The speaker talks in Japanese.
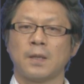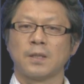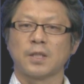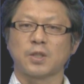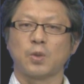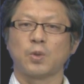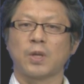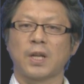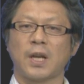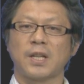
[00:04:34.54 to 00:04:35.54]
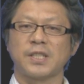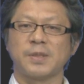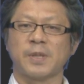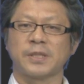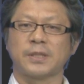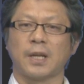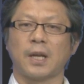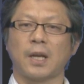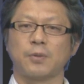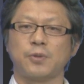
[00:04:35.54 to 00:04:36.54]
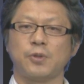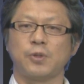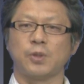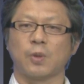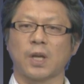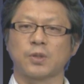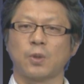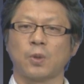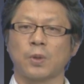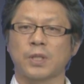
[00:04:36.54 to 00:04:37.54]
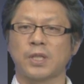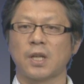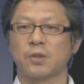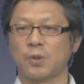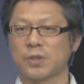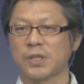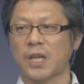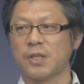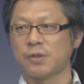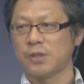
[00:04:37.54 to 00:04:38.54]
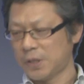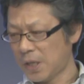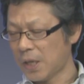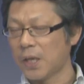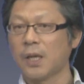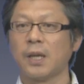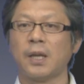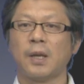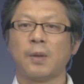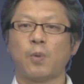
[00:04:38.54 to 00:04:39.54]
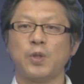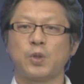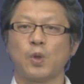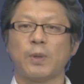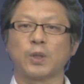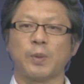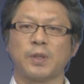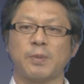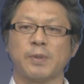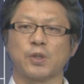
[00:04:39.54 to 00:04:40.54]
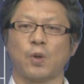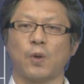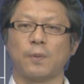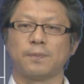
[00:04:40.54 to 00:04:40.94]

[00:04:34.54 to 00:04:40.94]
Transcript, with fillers: 先ほどから話しました風水と仮想気学の違いについてポイントをまとめてみましょ